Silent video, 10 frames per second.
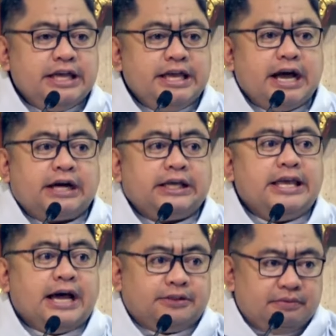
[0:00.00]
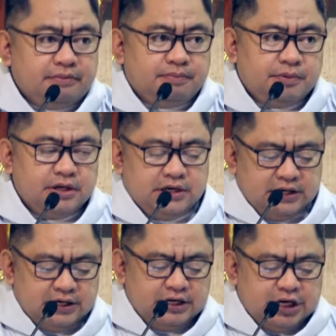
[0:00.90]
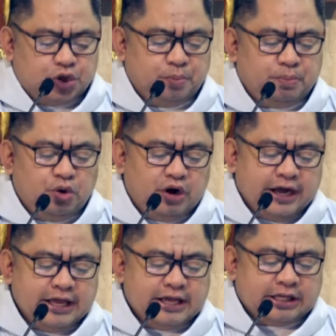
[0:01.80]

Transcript: iakyat. Ito po ay